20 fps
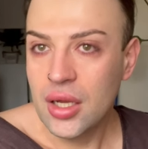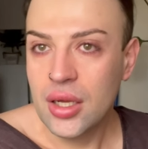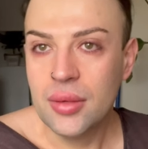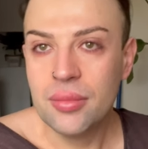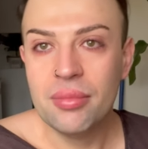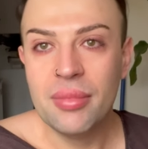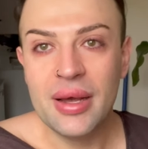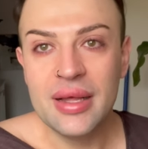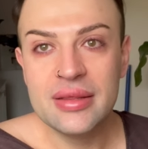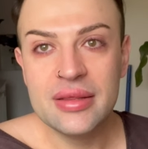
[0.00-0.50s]

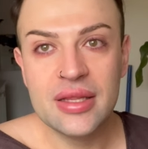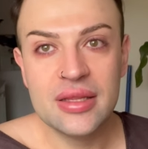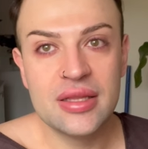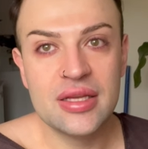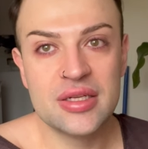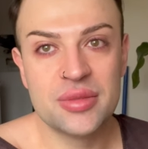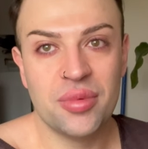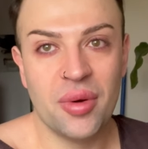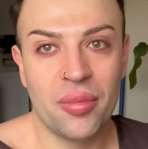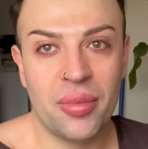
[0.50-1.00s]
Będę
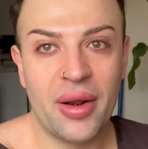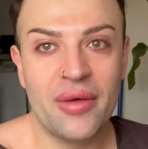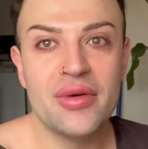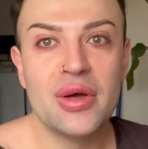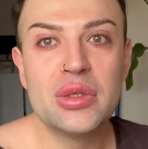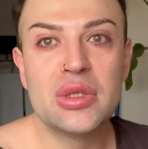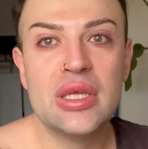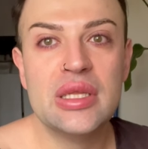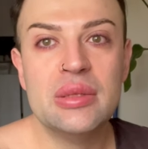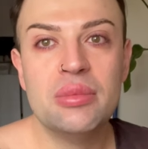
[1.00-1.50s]
też poprawiał
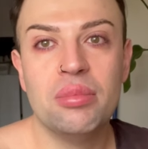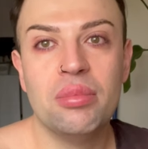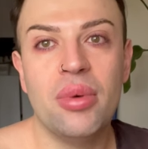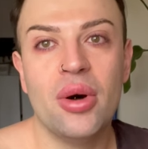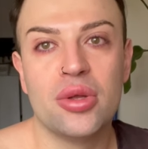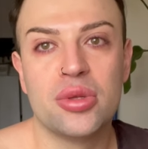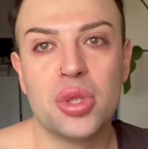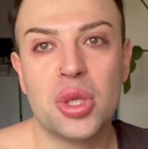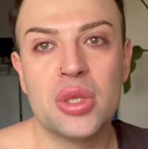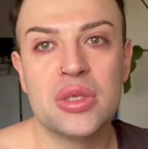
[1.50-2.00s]
ten
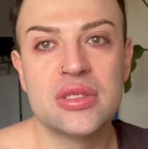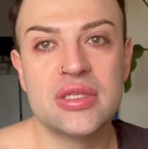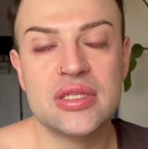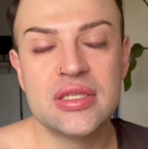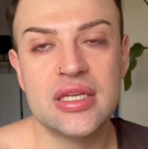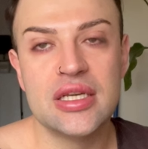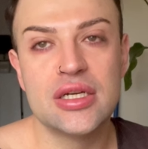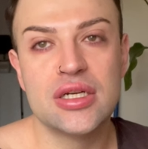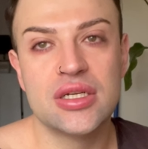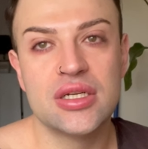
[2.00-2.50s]
botoks
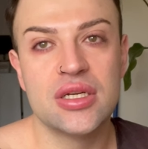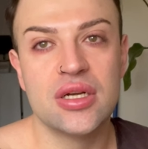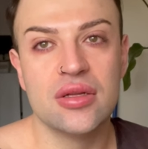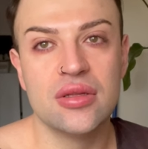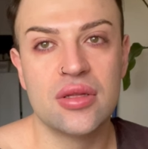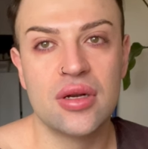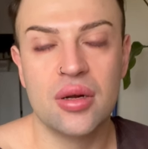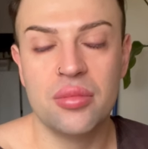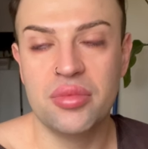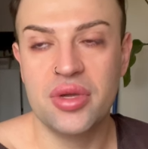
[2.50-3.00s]
jeszcze
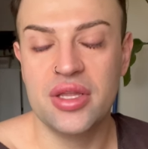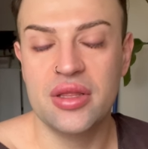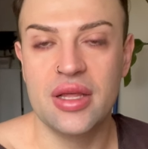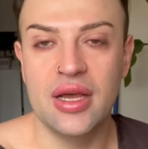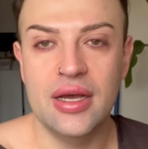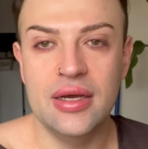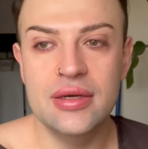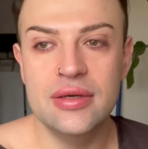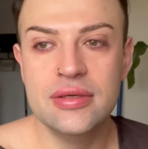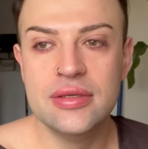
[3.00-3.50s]

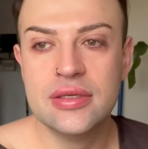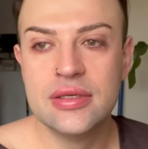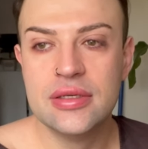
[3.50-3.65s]
odrobinę